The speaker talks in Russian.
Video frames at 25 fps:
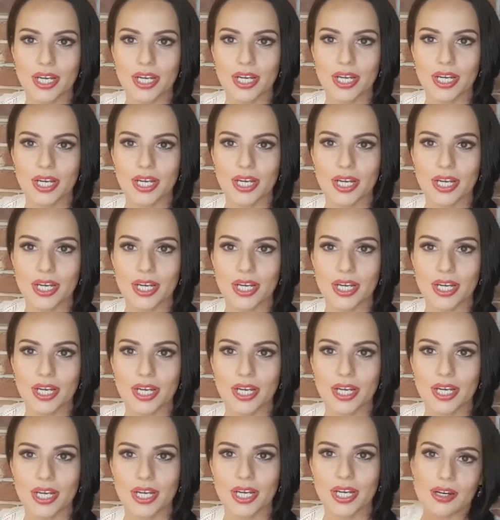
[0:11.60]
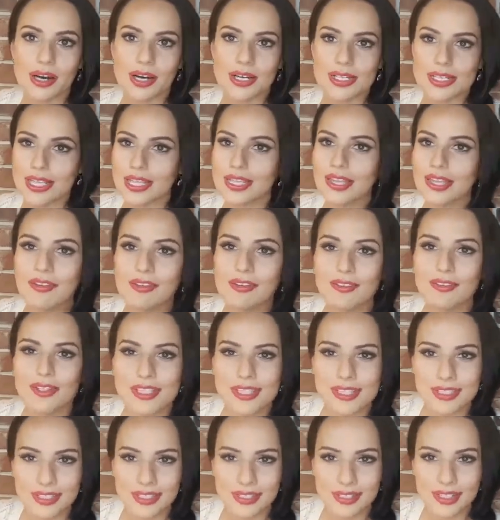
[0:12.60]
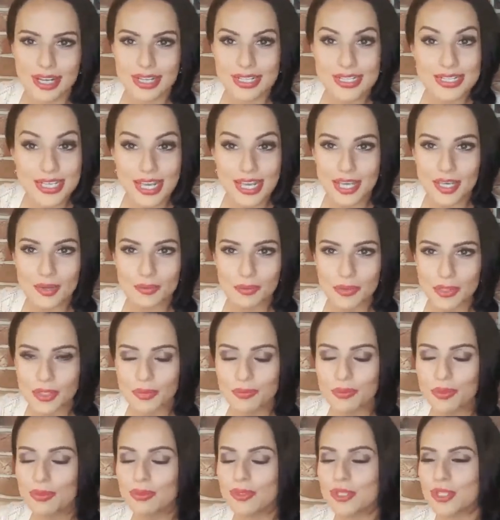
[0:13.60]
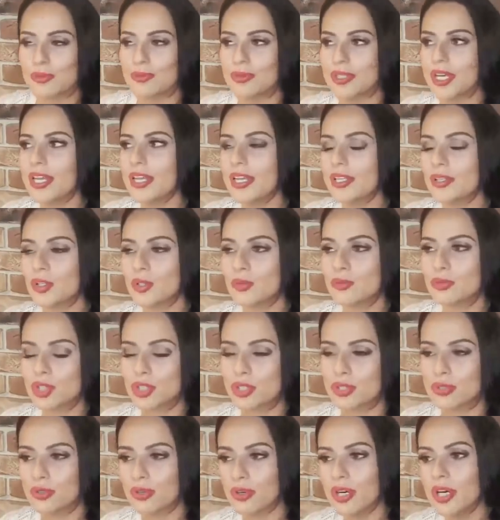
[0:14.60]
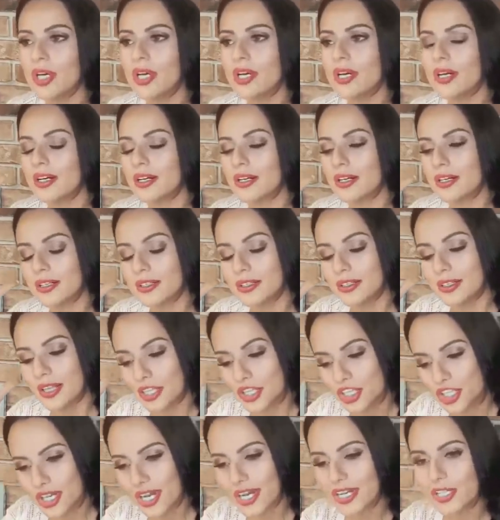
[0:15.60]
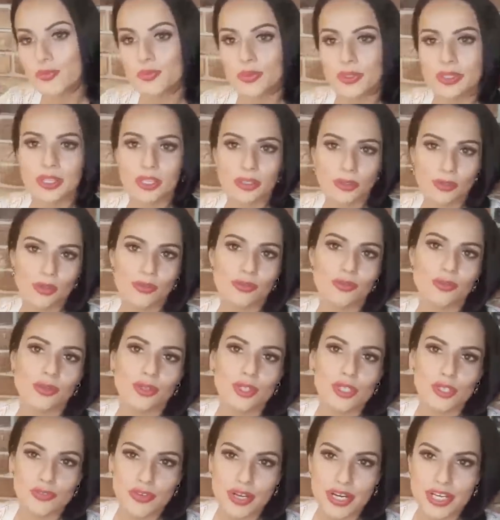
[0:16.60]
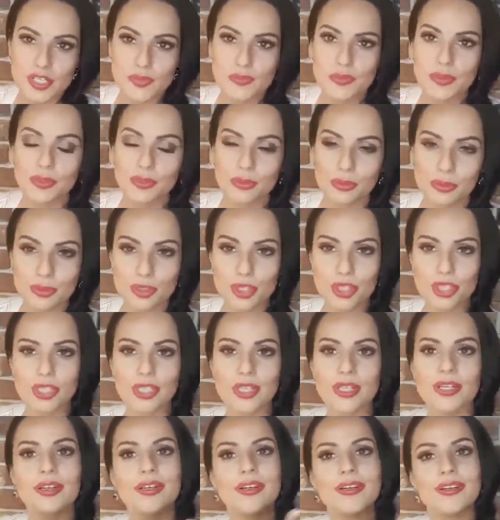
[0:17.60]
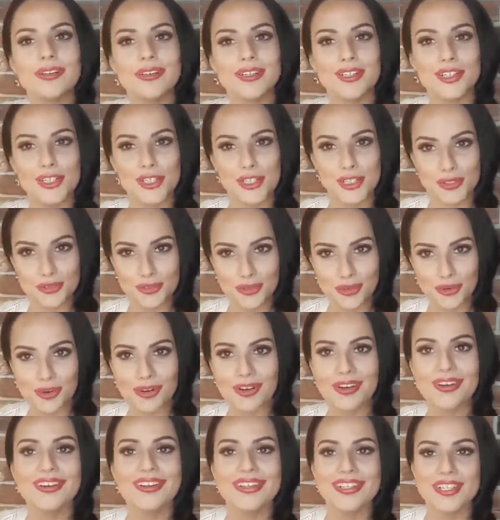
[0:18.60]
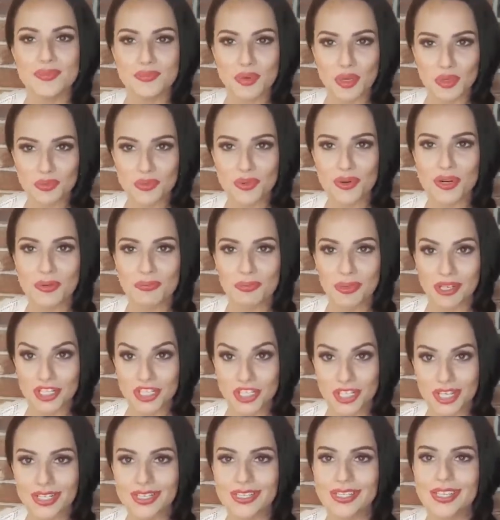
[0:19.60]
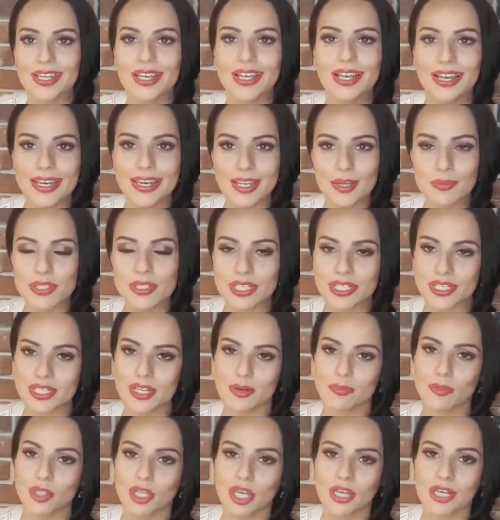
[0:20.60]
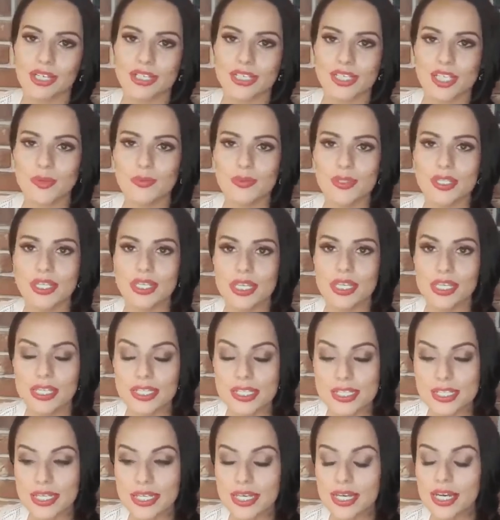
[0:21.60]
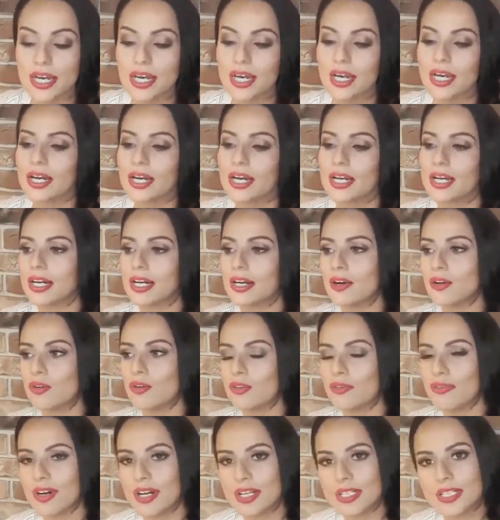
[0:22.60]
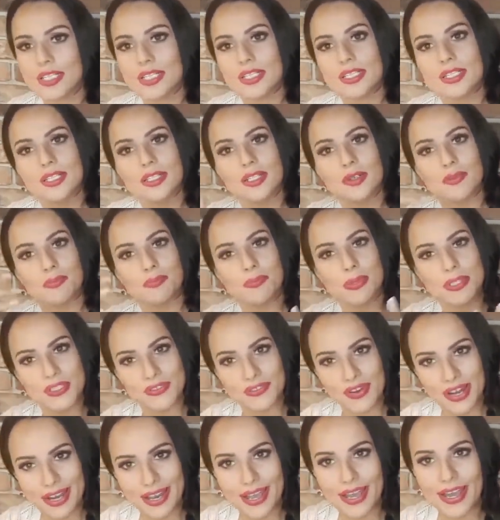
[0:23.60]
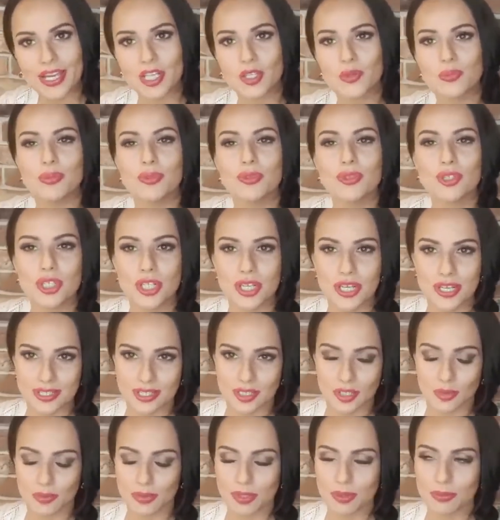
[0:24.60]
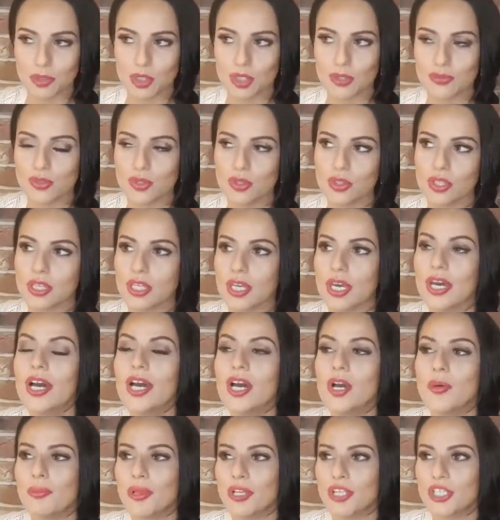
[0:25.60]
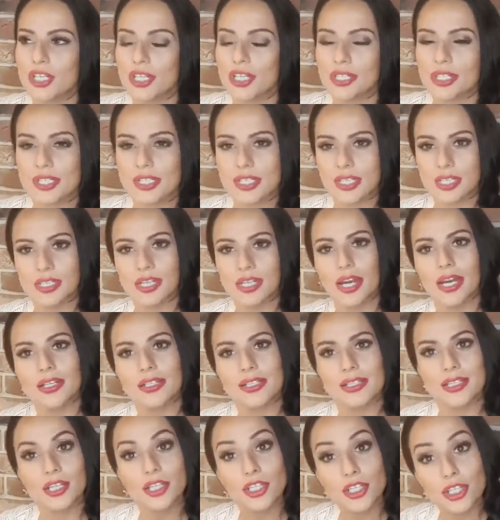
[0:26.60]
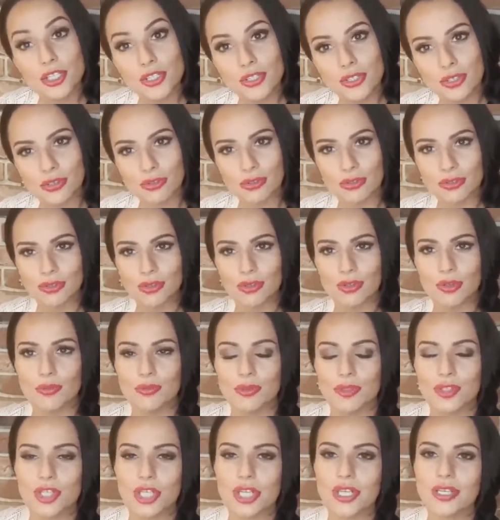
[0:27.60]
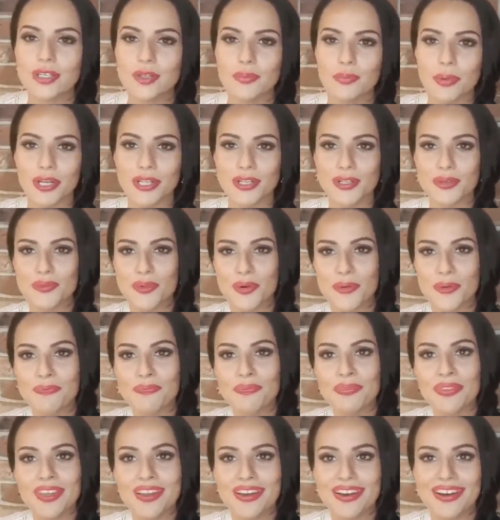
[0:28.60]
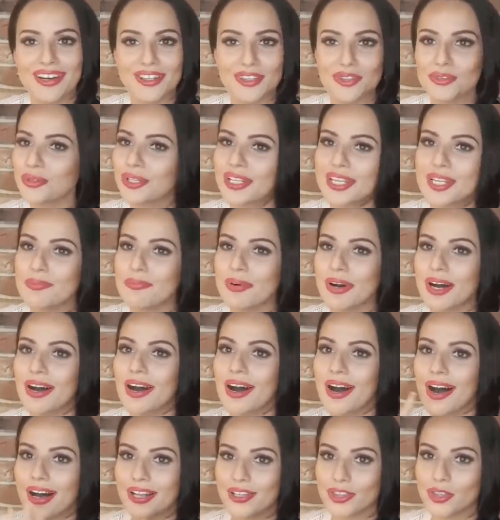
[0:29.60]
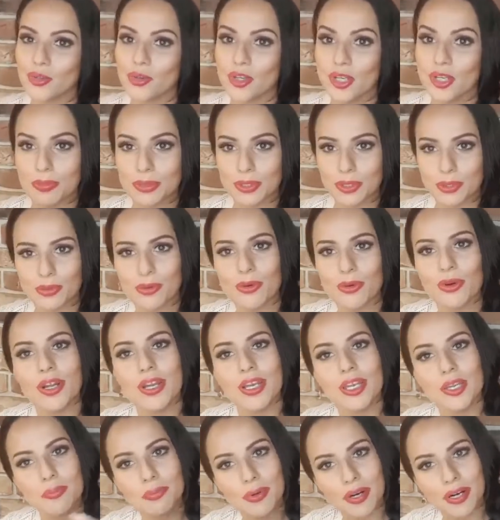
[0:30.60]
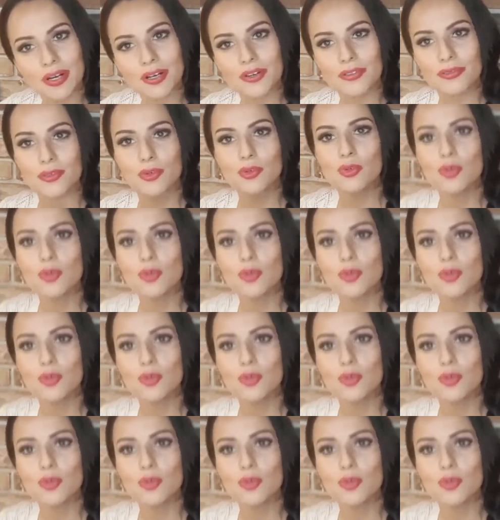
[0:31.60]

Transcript: Я думаю, что а, останавливаться отдельно мы не будем, да, на том, что начать подготовку к свадьбе нужно с чего? с подбора площадки, либо с разработки концепции, если э, у вас э, позволяет бюджет это, потому что все-таки площадка съедает значительную долю бюджета, поэтому э, тут либо одно, либо другое, либо